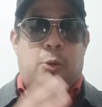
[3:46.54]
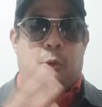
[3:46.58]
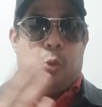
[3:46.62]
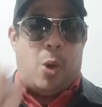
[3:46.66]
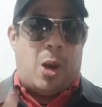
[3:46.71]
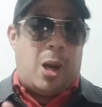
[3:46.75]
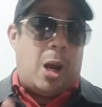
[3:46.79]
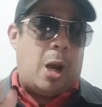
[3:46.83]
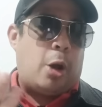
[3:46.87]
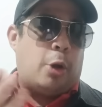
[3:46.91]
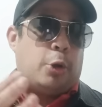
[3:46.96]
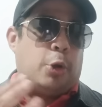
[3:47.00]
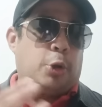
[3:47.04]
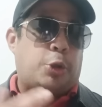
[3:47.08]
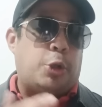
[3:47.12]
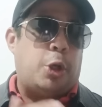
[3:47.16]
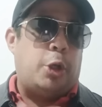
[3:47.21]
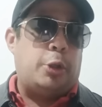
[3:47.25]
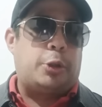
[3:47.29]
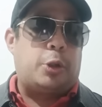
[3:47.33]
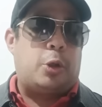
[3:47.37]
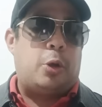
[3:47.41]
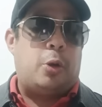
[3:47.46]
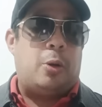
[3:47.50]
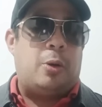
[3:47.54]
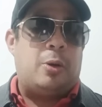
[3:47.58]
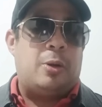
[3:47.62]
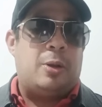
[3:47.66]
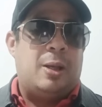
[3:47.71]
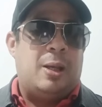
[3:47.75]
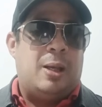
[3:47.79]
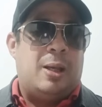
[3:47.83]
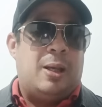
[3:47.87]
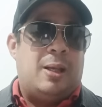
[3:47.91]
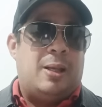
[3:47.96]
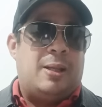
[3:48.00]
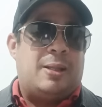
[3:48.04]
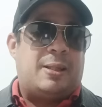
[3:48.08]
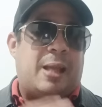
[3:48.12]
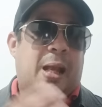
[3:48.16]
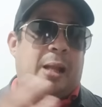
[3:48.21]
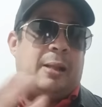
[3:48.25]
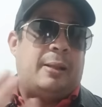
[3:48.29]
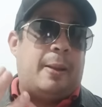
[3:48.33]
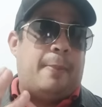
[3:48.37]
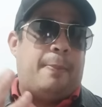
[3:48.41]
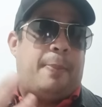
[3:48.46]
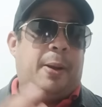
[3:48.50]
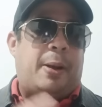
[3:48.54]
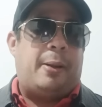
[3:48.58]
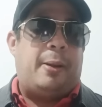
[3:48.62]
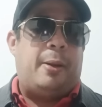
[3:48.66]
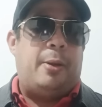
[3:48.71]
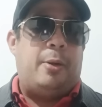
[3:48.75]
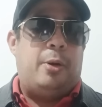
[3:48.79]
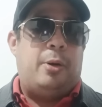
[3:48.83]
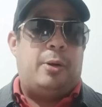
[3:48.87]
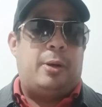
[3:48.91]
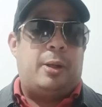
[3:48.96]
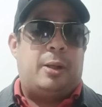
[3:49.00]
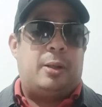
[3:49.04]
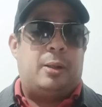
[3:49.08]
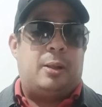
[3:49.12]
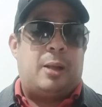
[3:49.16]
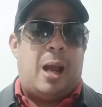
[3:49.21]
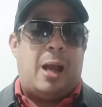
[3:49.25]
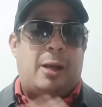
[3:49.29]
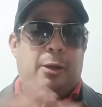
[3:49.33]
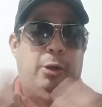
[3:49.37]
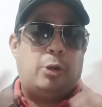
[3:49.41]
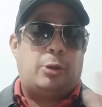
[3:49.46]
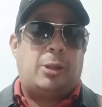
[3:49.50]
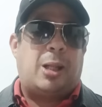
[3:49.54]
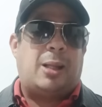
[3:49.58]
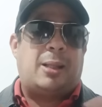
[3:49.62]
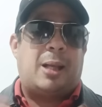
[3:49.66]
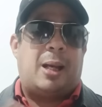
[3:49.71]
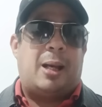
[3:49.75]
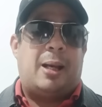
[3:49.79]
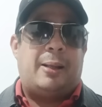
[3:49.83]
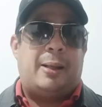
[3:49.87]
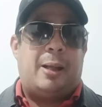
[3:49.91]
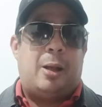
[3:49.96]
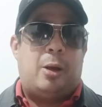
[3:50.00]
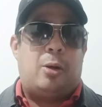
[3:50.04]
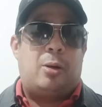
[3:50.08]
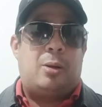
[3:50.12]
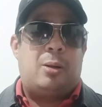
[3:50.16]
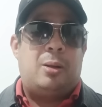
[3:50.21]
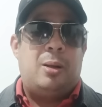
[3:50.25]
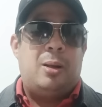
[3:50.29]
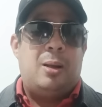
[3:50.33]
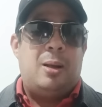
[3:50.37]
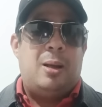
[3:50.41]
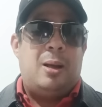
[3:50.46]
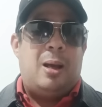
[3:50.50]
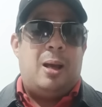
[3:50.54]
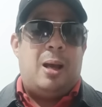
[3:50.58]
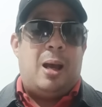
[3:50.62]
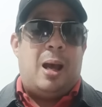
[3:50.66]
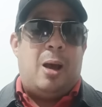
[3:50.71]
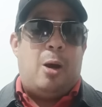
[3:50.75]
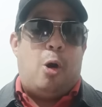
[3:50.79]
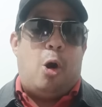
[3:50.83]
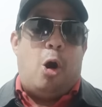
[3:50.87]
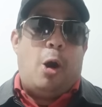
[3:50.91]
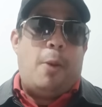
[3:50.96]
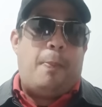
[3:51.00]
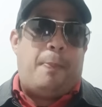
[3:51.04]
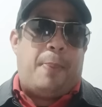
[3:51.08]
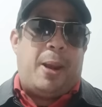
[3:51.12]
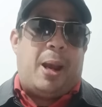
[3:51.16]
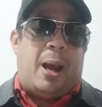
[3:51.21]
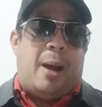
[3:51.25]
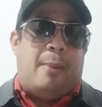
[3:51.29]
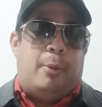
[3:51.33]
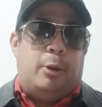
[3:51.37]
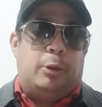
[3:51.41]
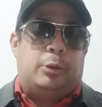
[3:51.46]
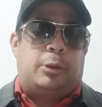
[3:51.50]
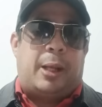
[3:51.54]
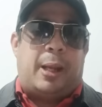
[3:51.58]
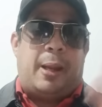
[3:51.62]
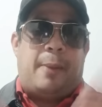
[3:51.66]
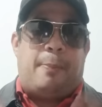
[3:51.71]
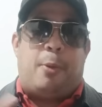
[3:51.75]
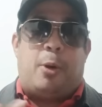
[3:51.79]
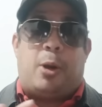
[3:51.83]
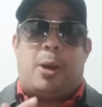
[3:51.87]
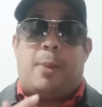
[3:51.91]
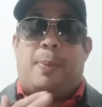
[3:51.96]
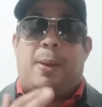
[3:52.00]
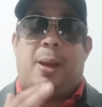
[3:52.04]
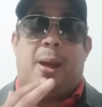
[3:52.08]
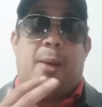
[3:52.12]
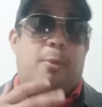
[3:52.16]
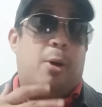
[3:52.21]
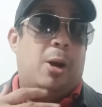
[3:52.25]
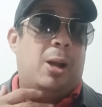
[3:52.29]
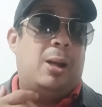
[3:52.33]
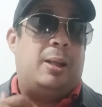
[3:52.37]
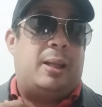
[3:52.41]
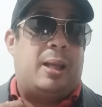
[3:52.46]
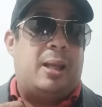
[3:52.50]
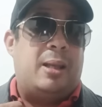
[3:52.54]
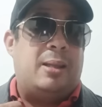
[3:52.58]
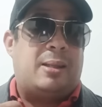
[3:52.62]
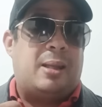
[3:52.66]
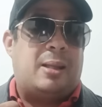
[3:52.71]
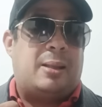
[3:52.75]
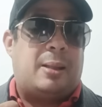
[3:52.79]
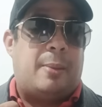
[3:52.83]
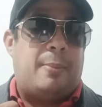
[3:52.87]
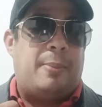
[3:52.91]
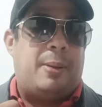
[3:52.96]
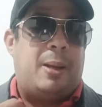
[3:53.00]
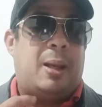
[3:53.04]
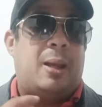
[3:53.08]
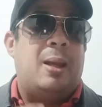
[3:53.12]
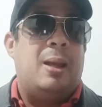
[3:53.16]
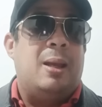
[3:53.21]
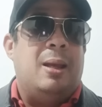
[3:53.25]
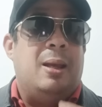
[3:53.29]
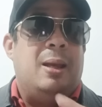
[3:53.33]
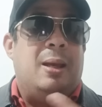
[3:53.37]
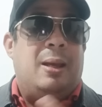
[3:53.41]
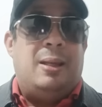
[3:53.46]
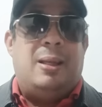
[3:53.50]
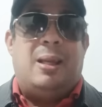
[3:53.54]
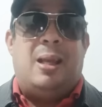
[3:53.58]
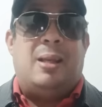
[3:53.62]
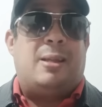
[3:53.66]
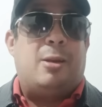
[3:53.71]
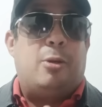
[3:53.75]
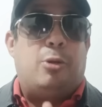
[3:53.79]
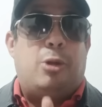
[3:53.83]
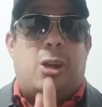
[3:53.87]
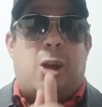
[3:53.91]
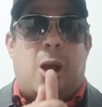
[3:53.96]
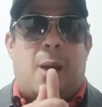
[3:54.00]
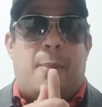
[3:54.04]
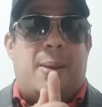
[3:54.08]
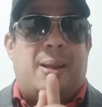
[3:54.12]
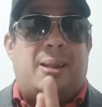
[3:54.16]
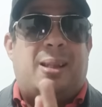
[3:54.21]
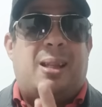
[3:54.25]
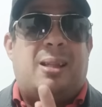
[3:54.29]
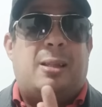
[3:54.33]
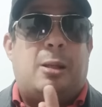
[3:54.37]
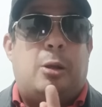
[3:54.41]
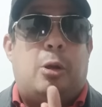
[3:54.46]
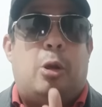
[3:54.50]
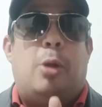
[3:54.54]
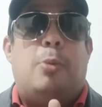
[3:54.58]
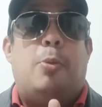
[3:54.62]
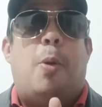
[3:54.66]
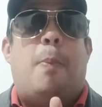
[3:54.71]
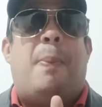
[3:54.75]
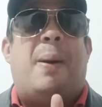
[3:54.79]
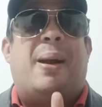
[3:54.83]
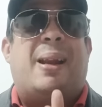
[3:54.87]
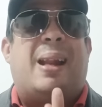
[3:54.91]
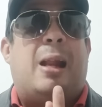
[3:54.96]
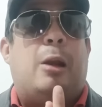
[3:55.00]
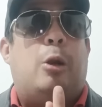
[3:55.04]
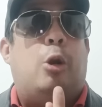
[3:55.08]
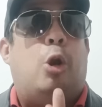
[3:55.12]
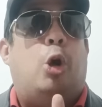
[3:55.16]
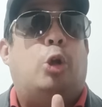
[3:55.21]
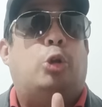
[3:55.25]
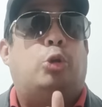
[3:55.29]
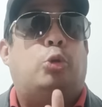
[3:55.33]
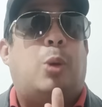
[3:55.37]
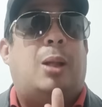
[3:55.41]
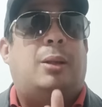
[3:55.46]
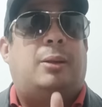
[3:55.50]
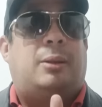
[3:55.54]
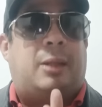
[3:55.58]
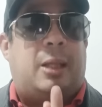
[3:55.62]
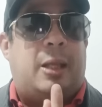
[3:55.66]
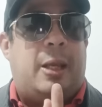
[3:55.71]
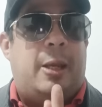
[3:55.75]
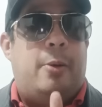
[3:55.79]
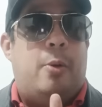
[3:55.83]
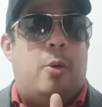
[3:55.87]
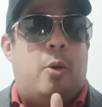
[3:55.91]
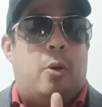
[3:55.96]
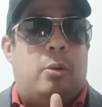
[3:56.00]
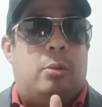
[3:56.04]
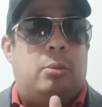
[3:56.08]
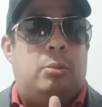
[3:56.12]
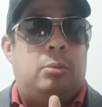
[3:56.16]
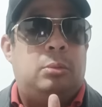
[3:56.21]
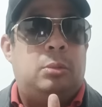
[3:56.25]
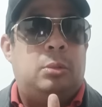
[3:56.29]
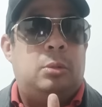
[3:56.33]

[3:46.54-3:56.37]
Juega con nosotros. Sal de perdedores. Anótate a ganador. Hoy pegamos 3 porque pegamos el 15 también. Y ese únicamente se lo dimos para Loto Activo.